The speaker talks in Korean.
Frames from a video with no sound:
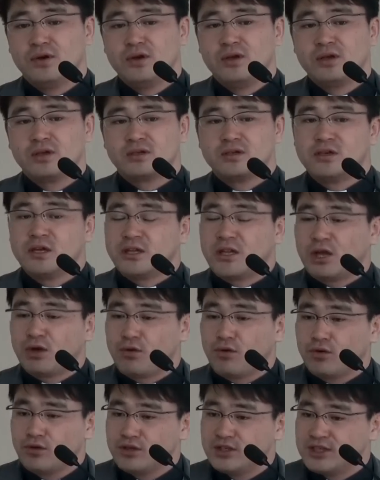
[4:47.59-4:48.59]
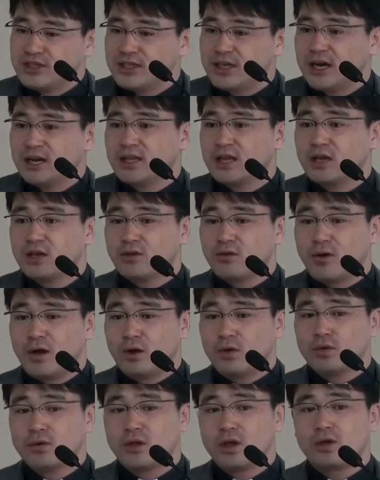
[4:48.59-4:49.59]
그게 때로는 시가 되기도
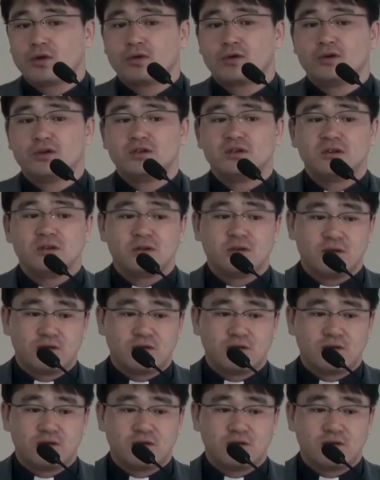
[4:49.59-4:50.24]
하고 때로는